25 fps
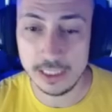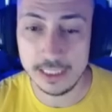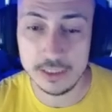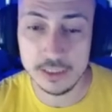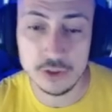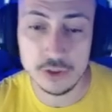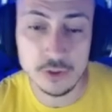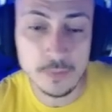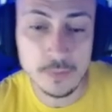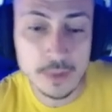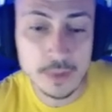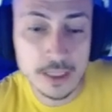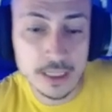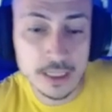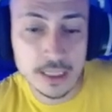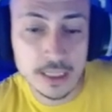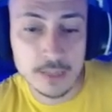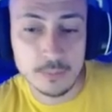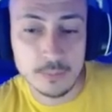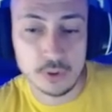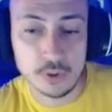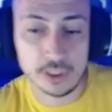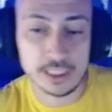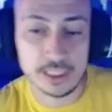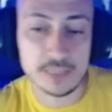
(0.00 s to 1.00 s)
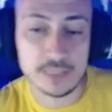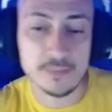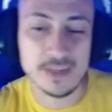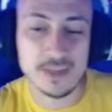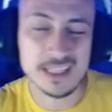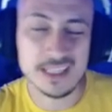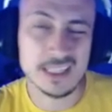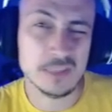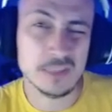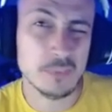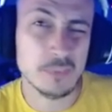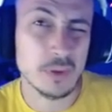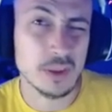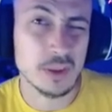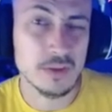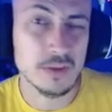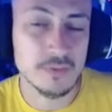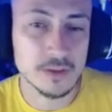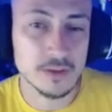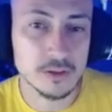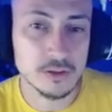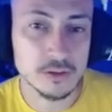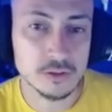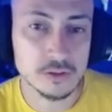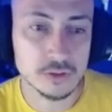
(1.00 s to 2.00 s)
gancho porque es más
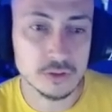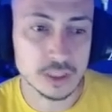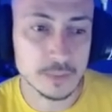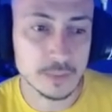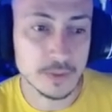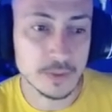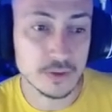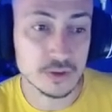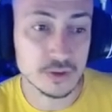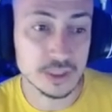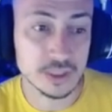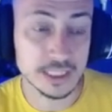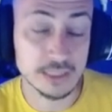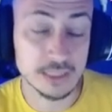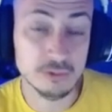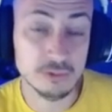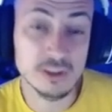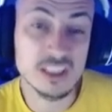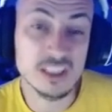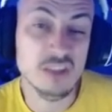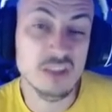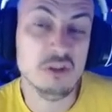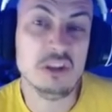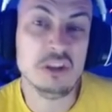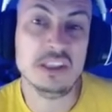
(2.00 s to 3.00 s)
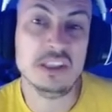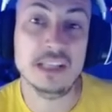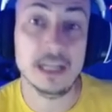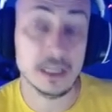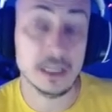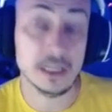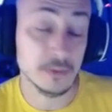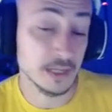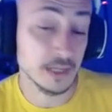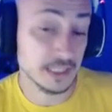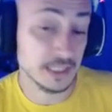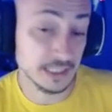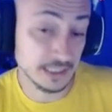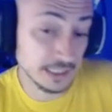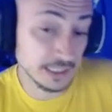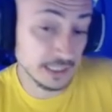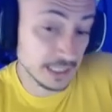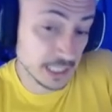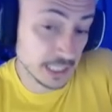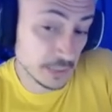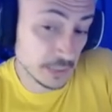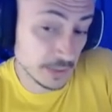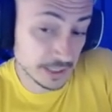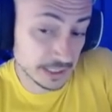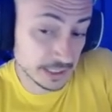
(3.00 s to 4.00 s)
específico contra mazos de criaturas y no sé si el rival siquiera
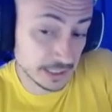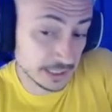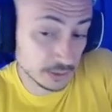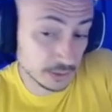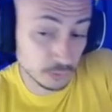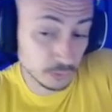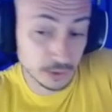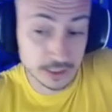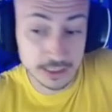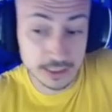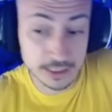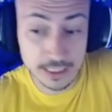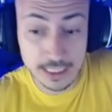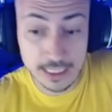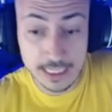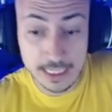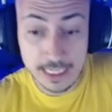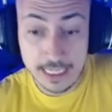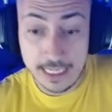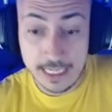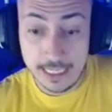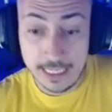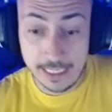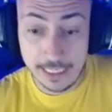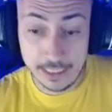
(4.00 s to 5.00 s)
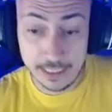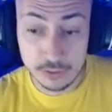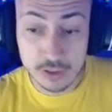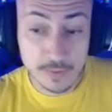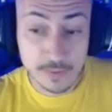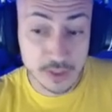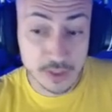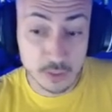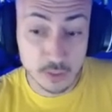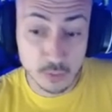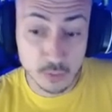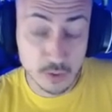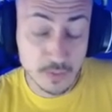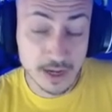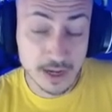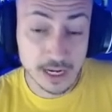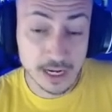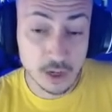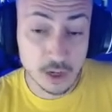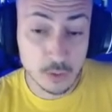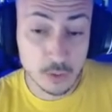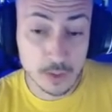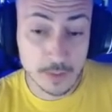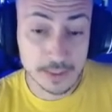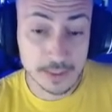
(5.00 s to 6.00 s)
lleva criaturas. Es una mano muy
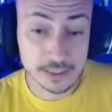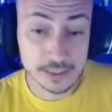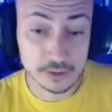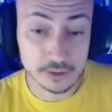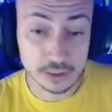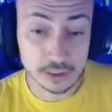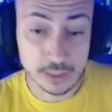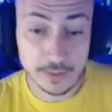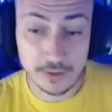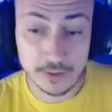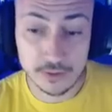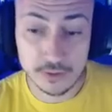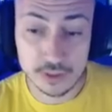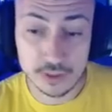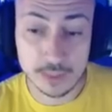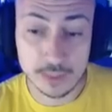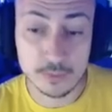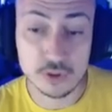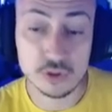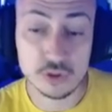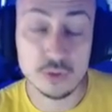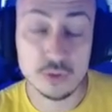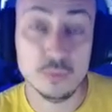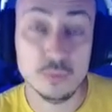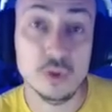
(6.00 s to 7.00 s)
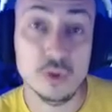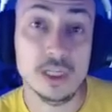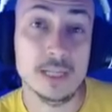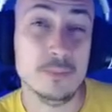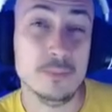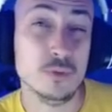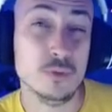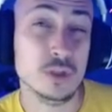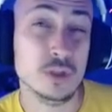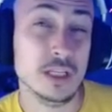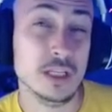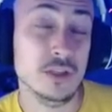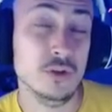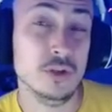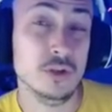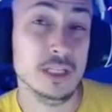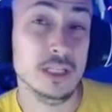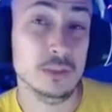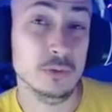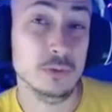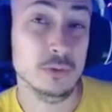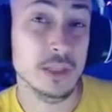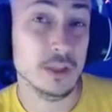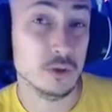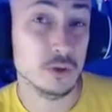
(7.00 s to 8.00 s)
mala, obviamente, otra vez. O sea, hemos hecho mulligan buscando
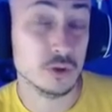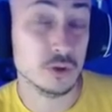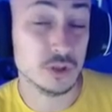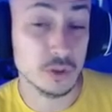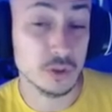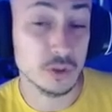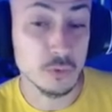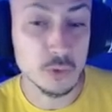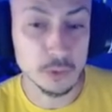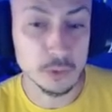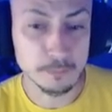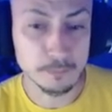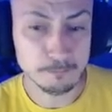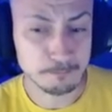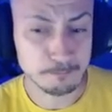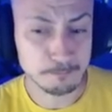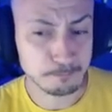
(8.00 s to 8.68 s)
criatura de coste 1.